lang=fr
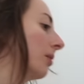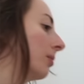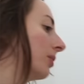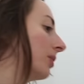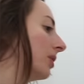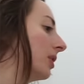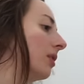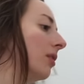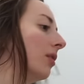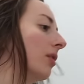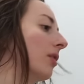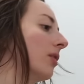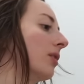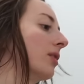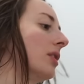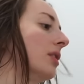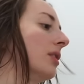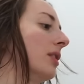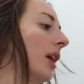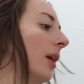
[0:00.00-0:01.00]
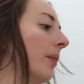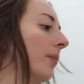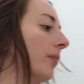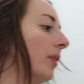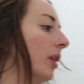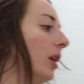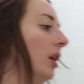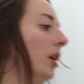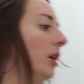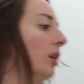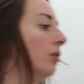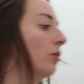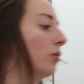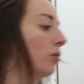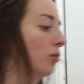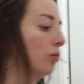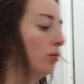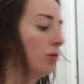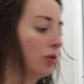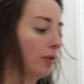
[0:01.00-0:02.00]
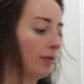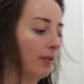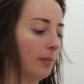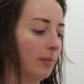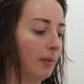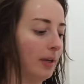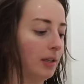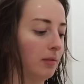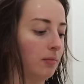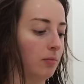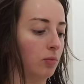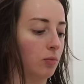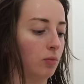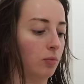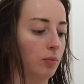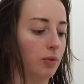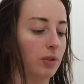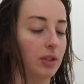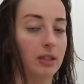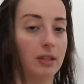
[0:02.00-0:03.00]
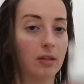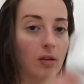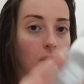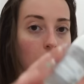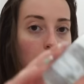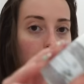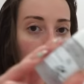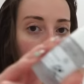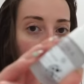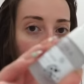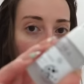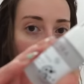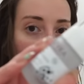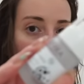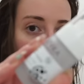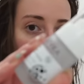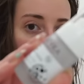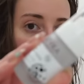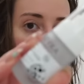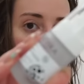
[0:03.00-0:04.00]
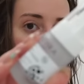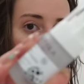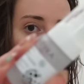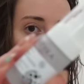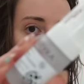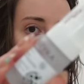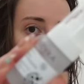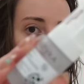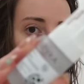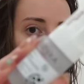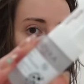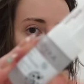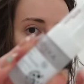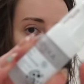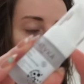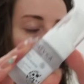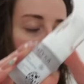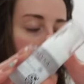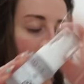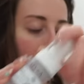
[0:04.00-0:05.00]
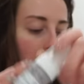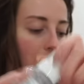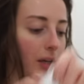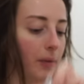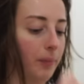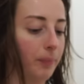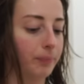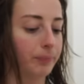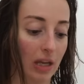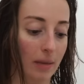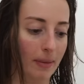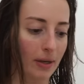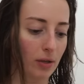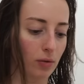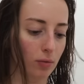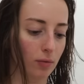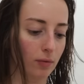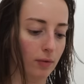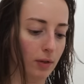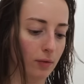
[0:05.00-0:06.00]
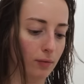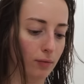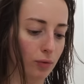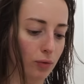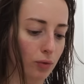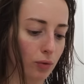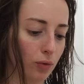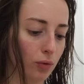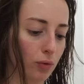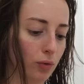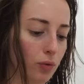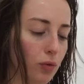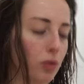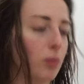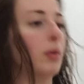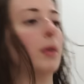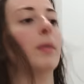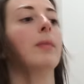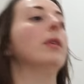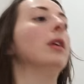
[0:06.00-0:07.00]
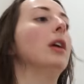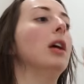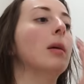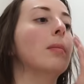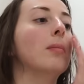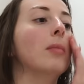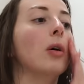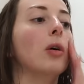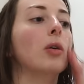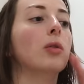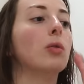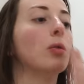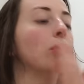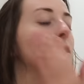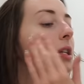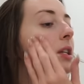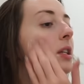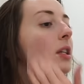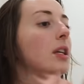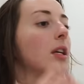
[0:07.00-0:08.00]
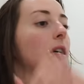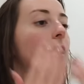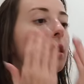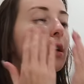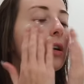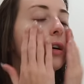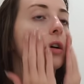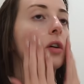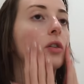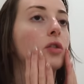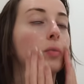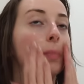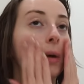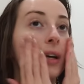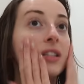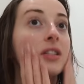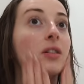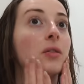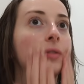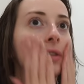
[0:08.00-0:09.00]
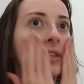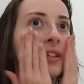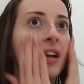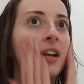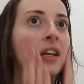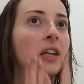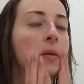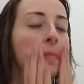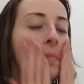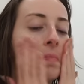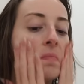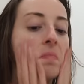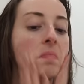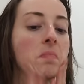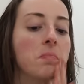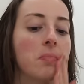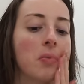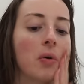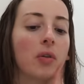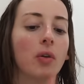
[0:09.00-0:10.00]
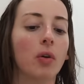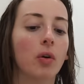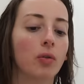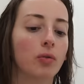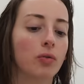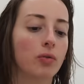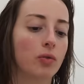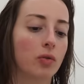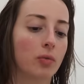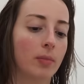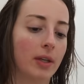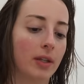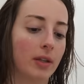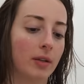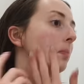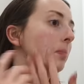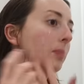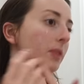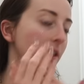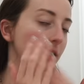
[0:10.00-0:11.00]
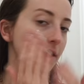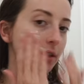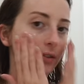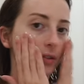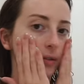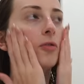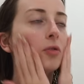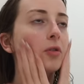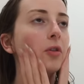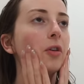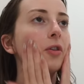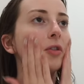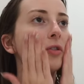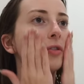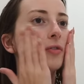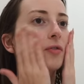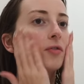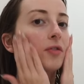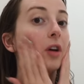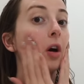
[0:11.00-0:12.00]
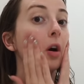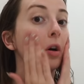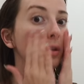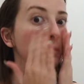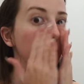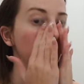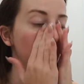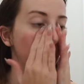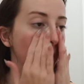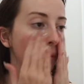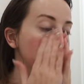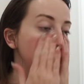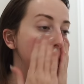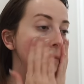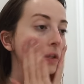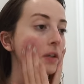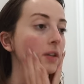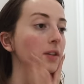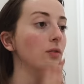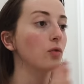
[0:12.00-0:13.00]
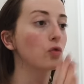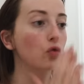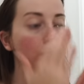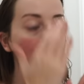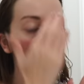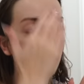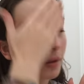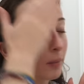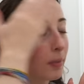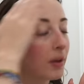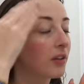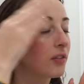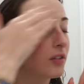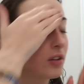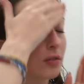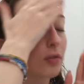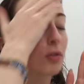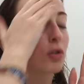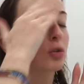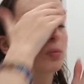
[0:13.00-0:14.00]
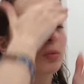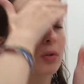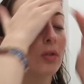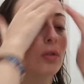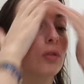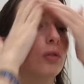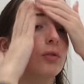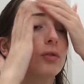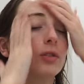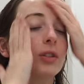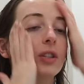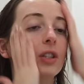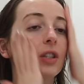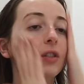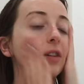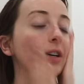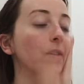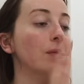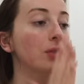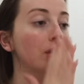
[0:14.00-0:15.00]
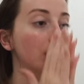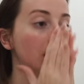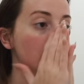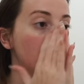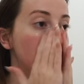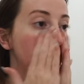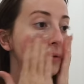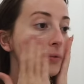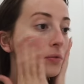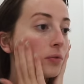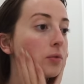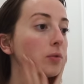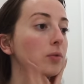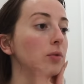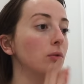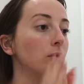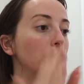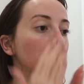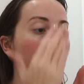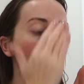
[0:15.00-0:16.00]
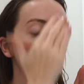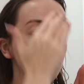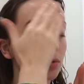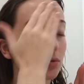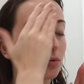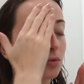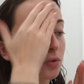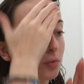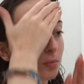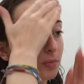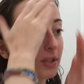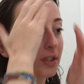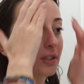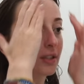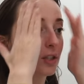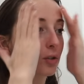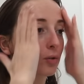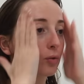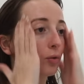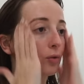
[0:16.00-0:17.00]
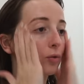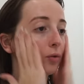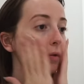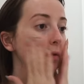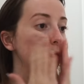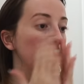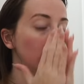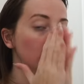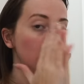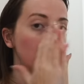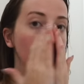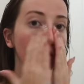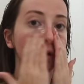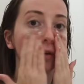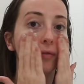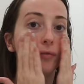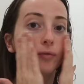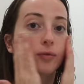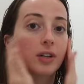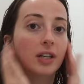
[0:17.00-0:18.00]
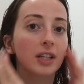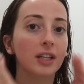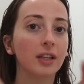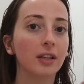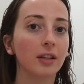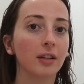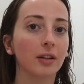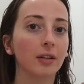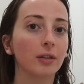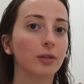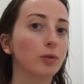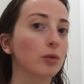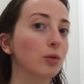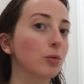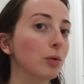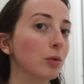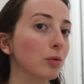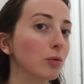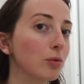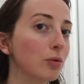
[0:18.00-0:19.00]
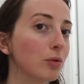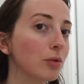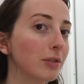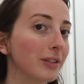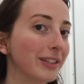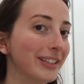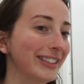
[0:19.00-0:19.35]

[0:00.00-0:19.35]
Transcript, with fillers: petite skincare. Du coup, je vais mettre mon petit sérum Hydra Booster de Patika. Je n'ai pas suivi vous sur YouTube, mais en gros, j'étais, je suis partie en Italie pendant une semaine. Pise, Florence, Vérone, Milan. Du coup ça s'est super bien passé, franchement euh, c'était vraiment génial ce, petit séjour, sauf que euh, je suis rouge,